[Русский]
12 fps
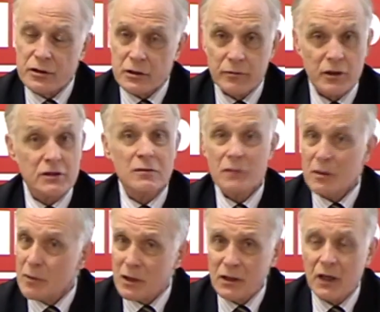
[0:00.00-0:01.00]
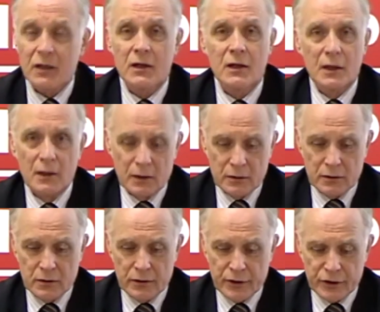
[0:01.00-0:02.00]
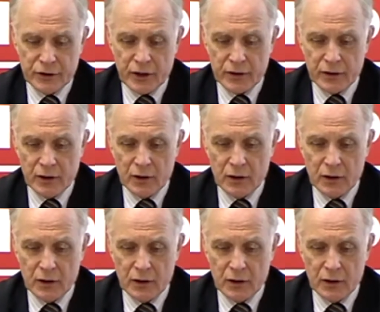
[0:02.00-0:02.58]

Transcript: семья сама могла э, решать,